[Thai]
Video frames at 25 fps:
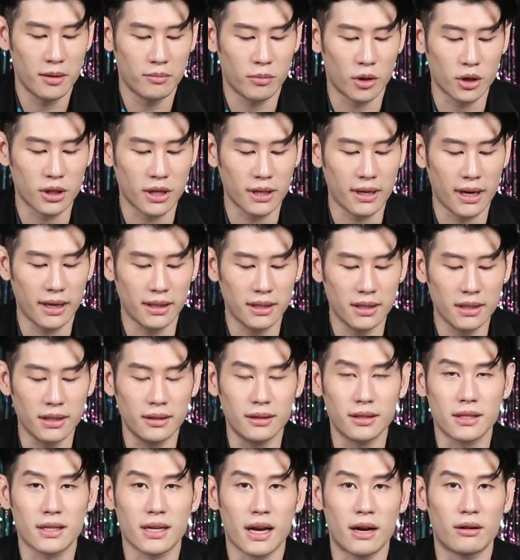เพราะฉะนั้น
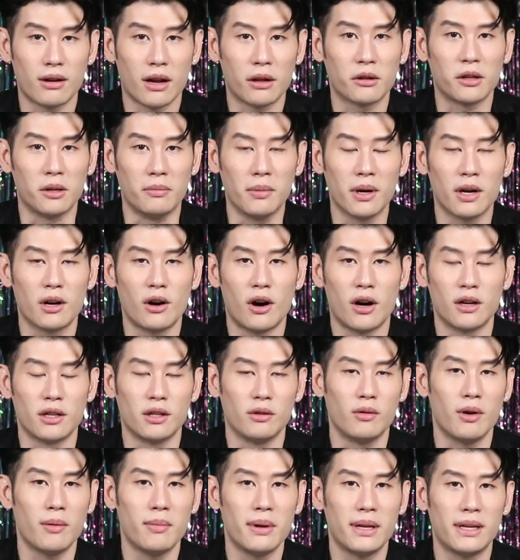ชาวราศีมังกร
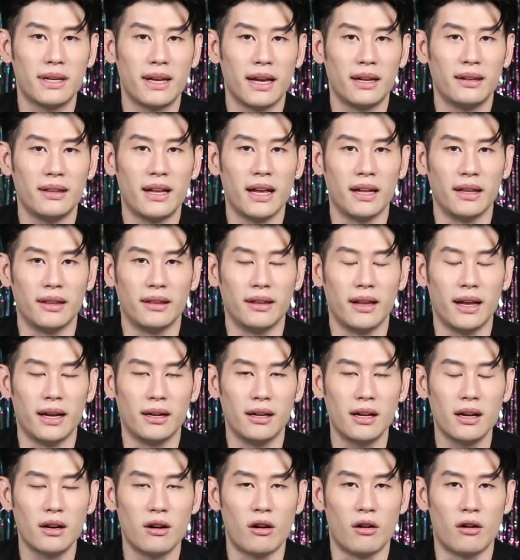ถือว่าเป็นเกณฑ์เด่นใน
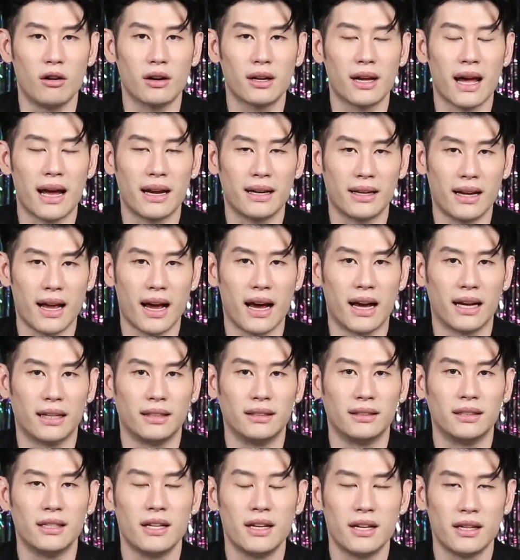เรื่องของการงาน
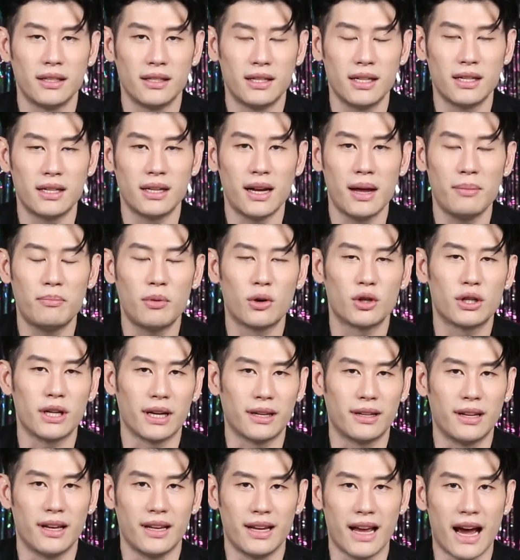ที่จะได้โปรเจ
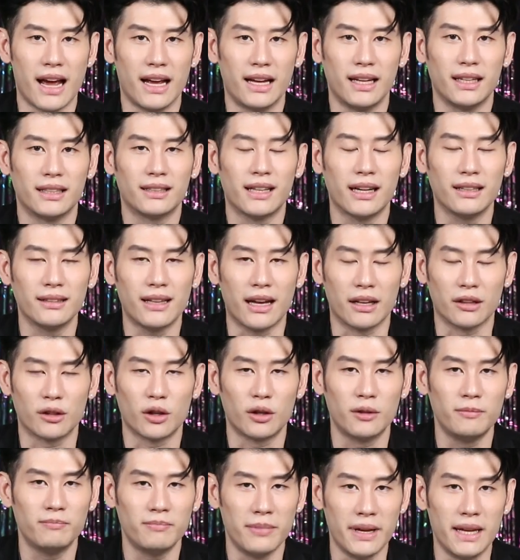กต์ใหญ่ๆตั้งแต่
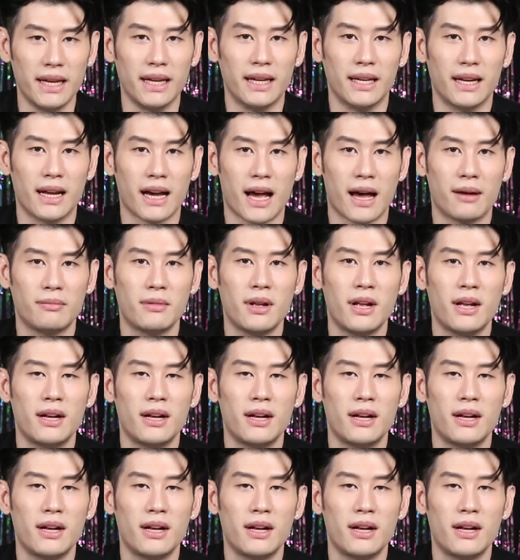ต้นปีนะครับ